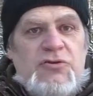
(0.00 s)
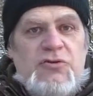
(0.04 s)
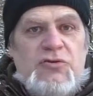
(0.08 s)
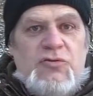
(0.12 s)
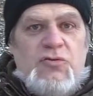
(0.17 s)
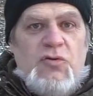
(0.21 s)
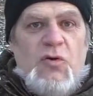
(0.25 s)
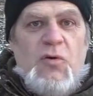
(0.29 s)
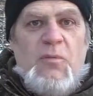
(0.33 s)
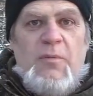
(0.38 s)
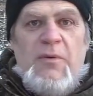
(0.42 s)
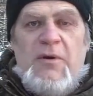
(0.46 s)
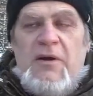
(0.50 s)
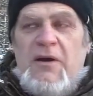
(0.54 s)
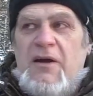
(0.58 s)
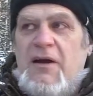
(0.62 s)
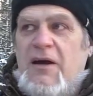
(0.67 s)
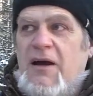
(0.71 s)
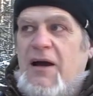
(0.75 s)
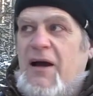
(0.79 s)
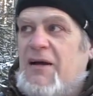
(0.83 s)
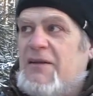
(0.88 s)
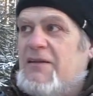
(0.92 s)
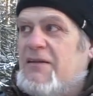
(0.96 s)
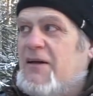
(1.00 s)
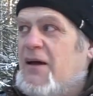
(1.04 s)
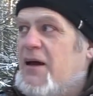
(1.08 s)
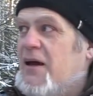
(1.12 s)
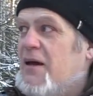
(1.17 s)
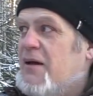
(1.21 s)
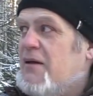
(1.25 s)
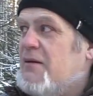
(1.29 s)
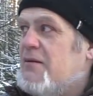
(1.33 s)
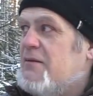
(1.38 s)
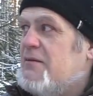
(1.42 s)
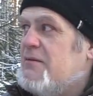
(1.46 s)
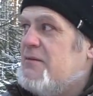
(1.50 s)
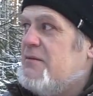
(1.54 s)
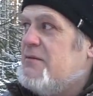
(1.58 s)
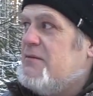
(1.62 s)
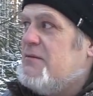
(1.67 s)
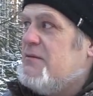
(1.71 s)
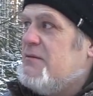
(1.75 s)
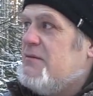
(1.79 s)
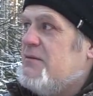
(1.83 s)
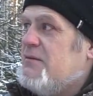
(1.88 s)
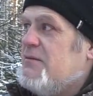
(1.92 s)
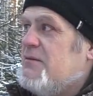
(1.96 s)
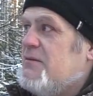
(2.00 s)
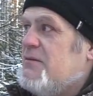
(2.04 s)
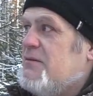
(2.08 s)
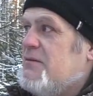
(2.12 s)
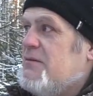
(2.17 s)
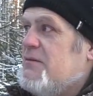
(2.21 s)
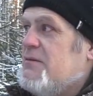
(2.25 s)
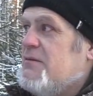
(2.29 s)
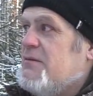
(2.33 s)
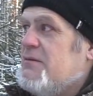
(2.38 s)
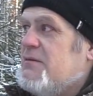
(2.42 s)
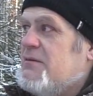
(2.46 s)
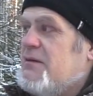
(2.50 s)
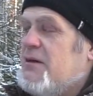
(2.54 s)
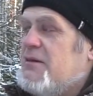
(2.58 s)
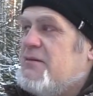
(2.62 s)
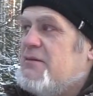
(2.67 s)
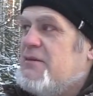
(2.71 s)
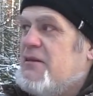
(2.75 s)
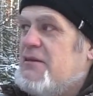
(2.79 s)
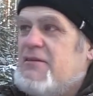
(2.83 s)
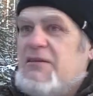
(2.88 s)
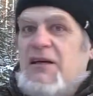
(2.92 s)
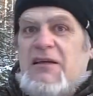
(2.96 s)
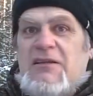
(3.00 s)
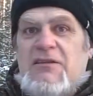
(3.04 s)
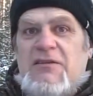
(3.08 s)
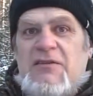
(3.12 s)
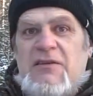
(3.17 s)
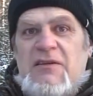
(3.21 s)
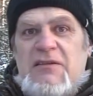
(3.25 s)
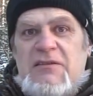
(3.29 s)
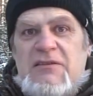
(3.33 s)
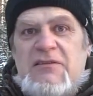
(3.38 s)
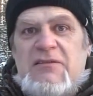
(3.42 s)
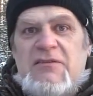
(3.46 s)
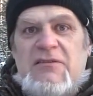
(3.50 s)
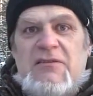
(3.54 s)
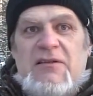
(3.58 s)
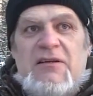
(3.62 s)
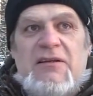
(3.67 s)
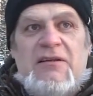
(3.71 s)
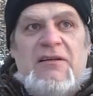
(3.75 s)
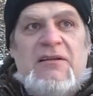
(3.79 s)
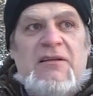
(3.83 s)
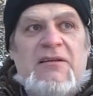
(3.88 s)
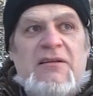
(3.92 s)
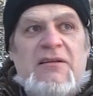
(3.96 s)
чтобы она, э, как сказать, соответствовала